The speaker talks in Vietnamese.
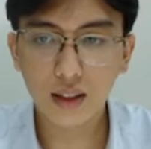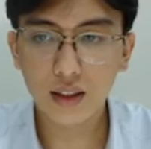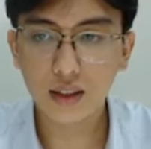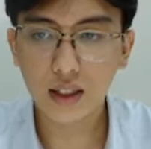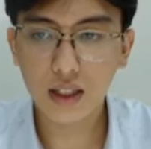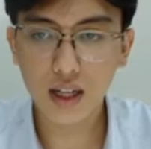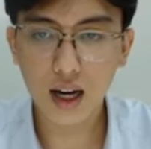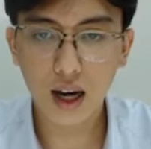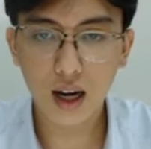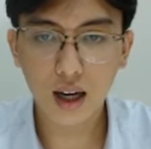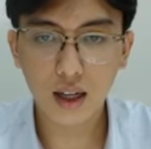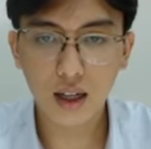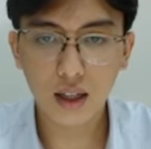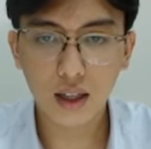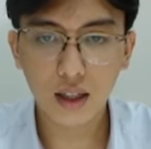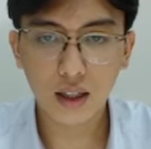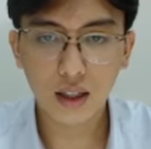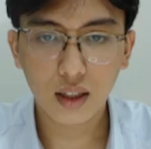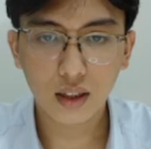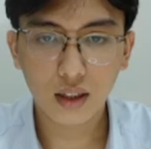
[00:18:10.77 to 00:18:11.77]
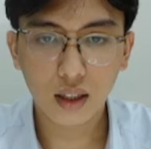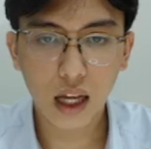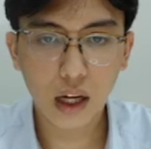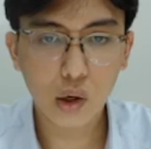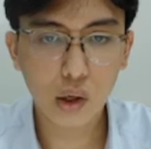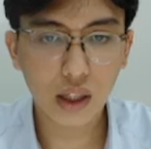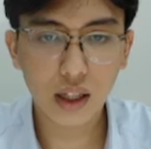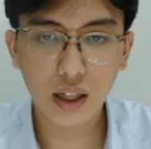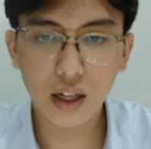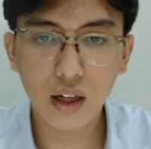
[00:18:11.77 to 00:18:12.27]
được chưa đấy
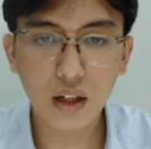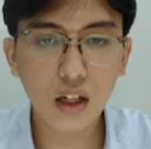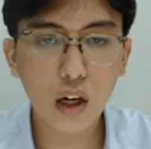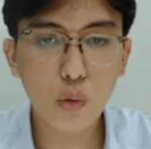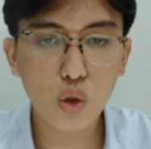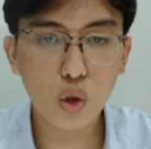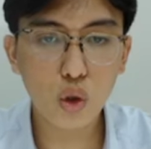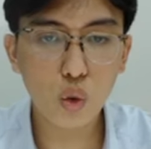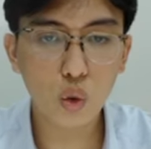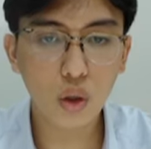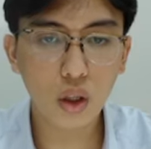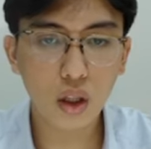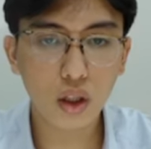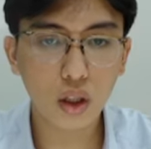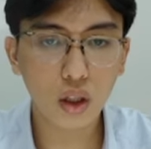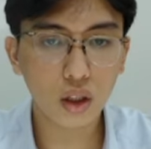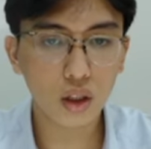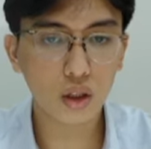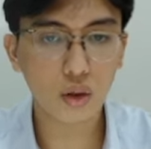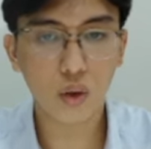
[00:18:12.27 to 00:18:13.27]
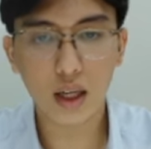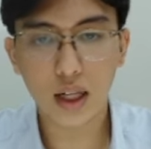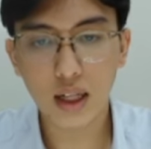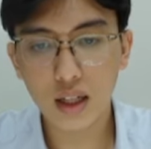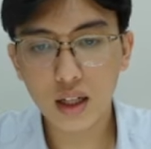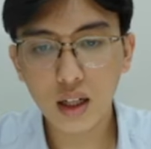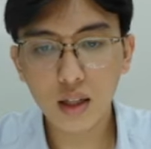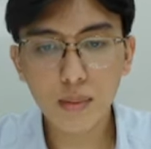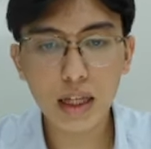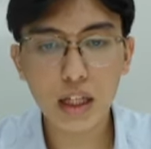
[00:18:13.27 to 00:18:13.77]
còn lỡ không dụ gọi là
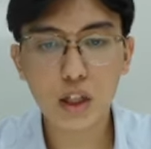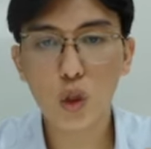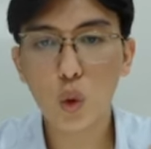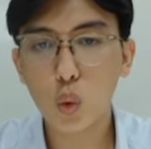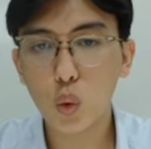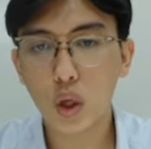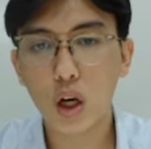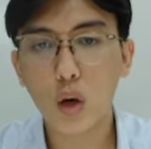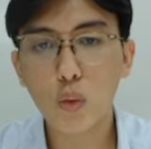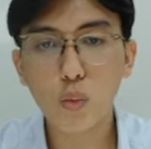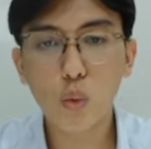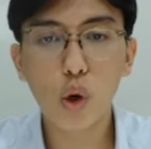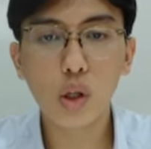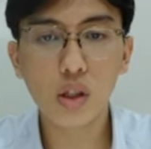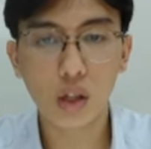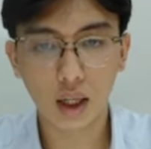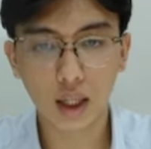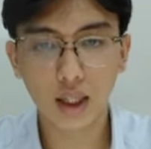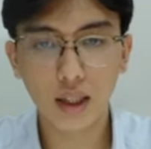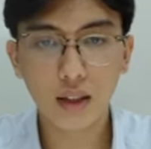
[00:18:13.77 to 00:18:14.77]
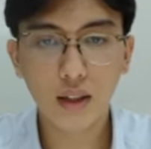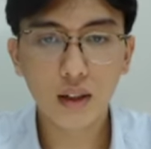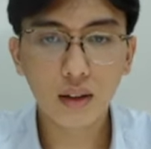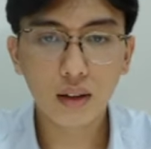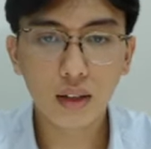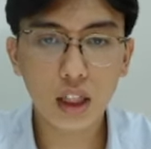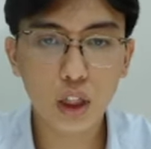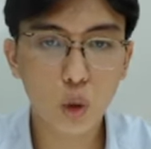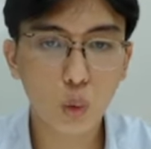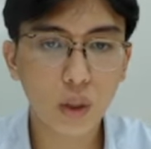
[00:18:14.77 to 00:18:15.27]
lỡ bị dũng không mua được ấy,
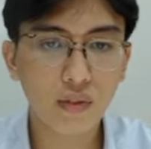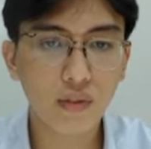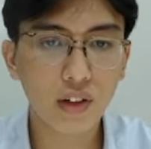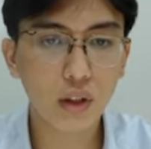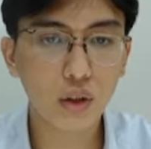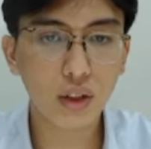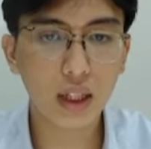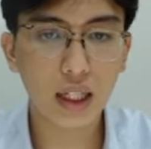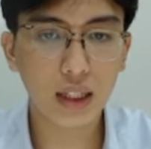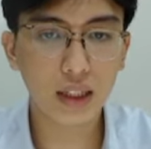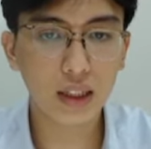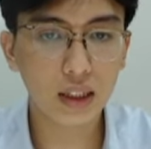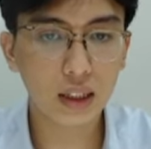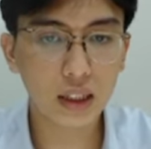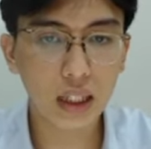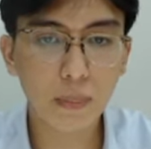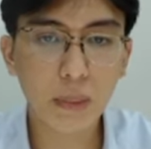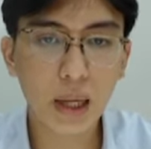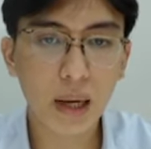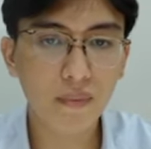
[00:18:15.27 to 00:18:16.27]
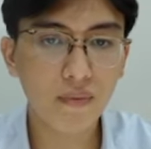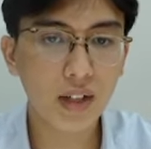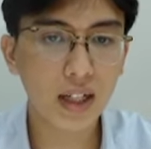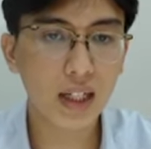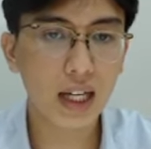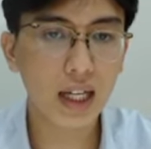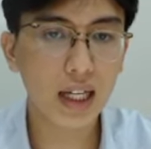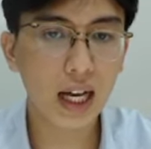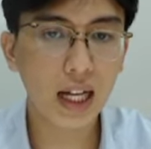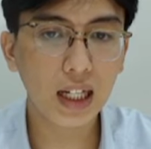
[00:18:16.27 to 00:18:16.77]
thì chúng ta vẫn có thể tầm ngắm và
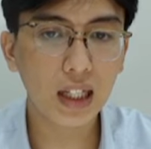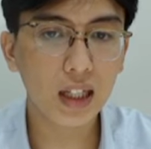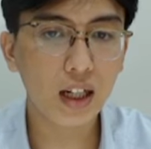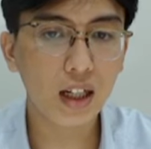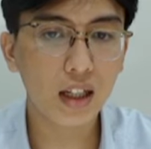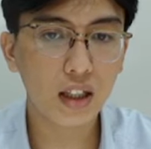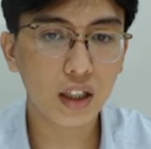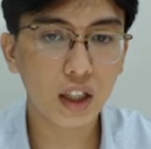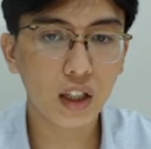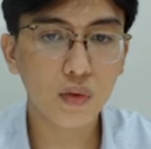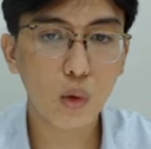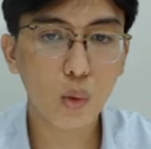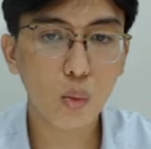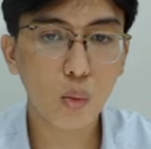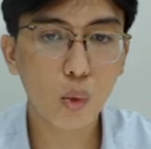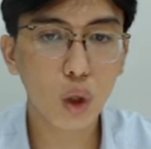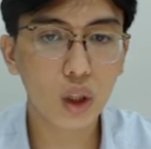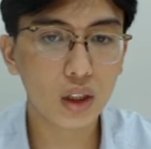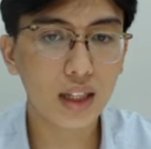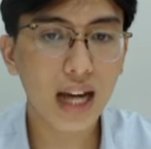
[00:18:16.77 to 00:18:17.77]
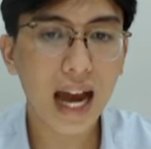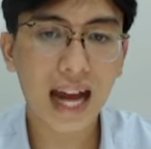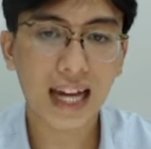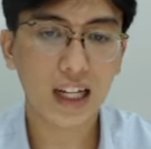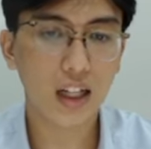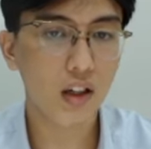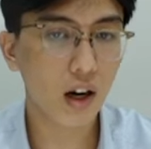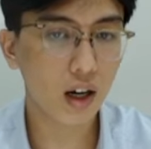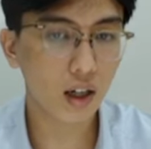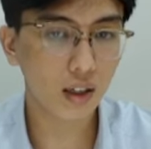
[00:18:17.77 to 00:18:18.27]
lấy HSG những cái vùng mua thứ hai
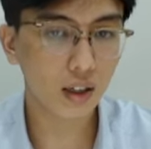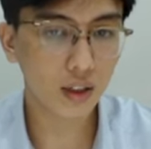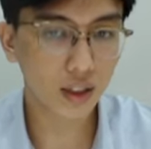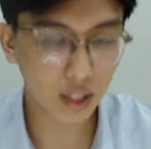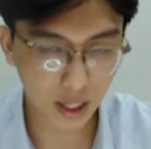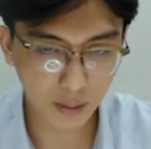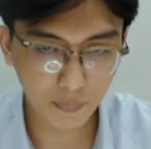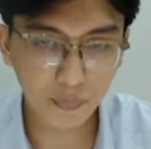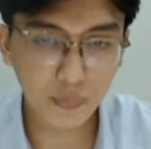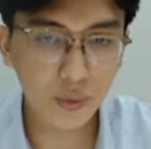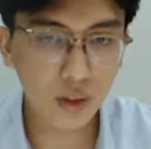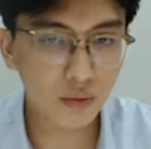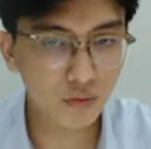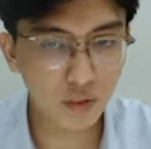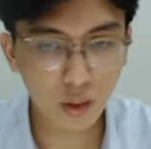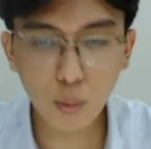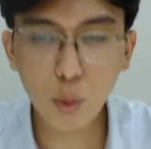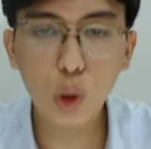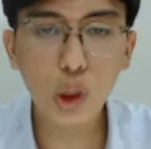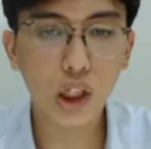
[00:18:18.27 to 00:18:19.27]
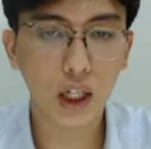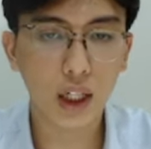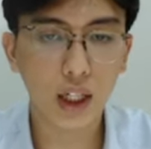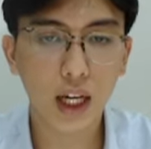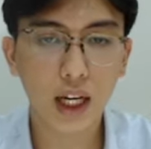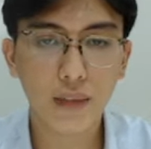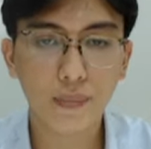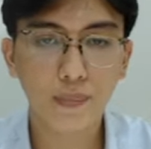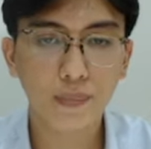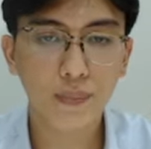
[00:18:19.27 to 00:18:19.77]
này được nhá vẫn mua được ở
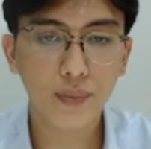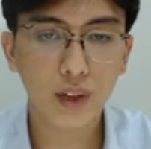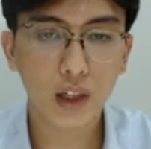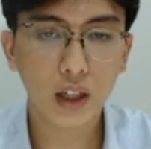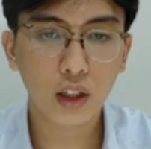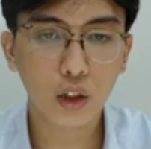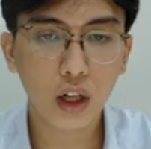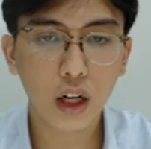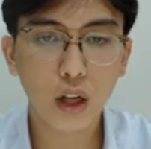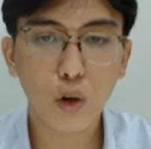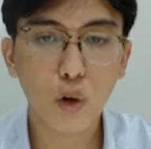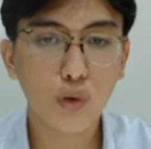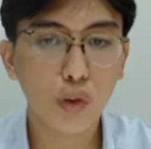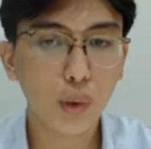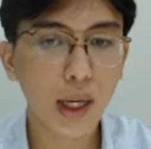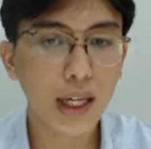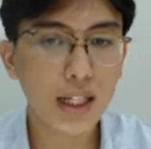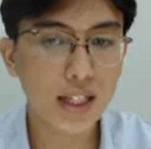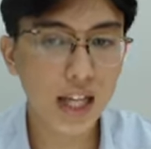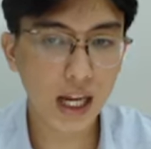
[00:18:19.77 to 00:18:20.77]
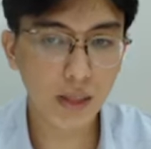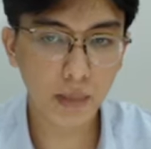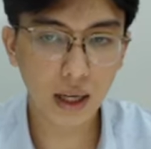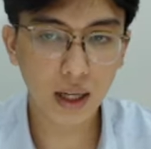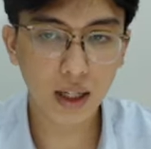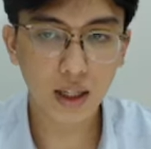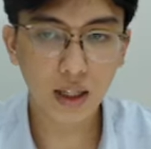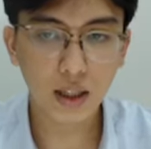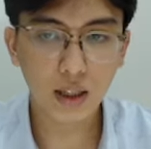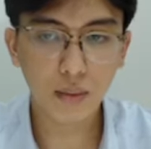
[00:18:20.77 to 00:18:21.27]
đây nó là cổ phiếu kênh trên mà
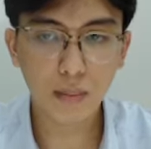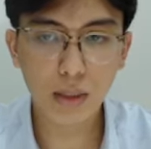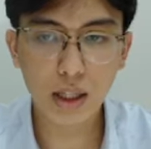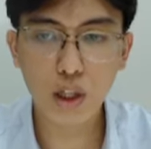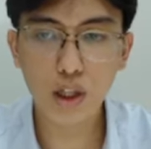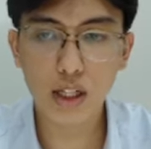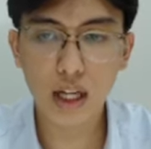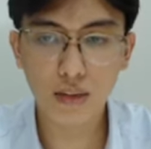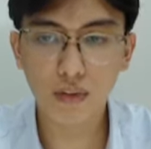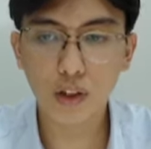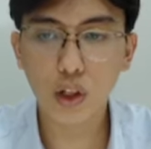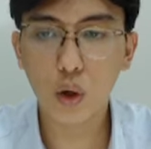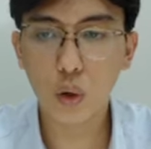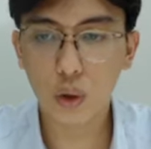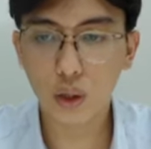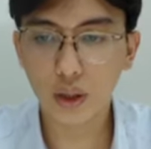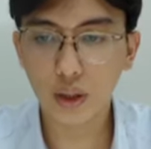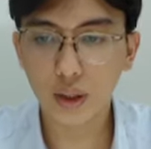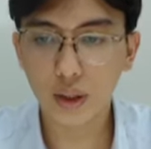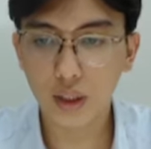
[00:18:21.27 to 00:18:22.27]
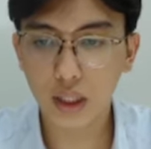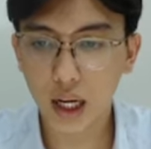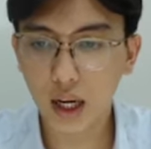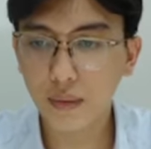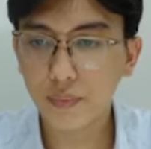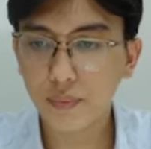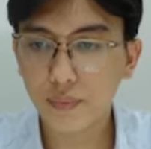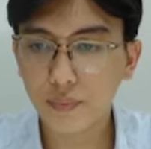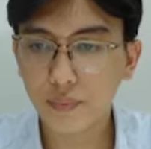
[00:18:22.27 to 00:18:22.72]
mình cho rằng vẫn ổn nhá